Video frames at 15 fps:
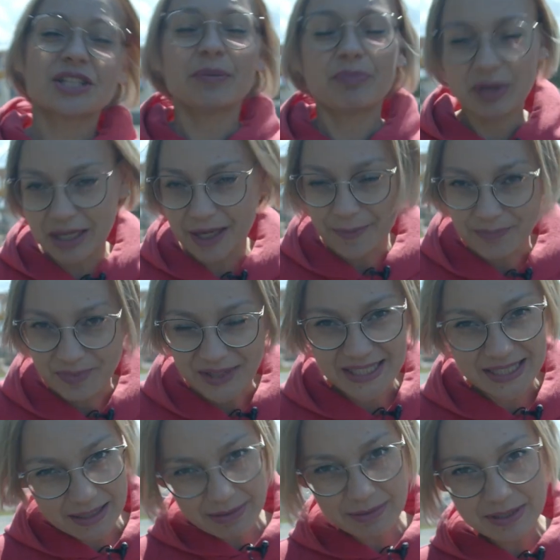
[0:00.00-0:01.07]
топили. На
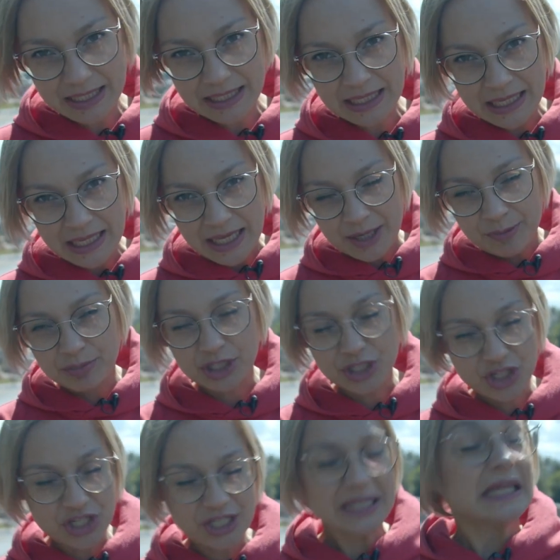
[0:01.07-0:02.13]
самом деле
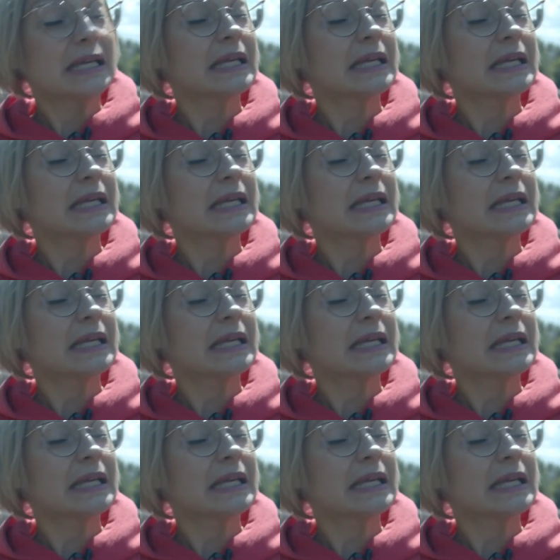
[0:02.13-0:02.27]
причин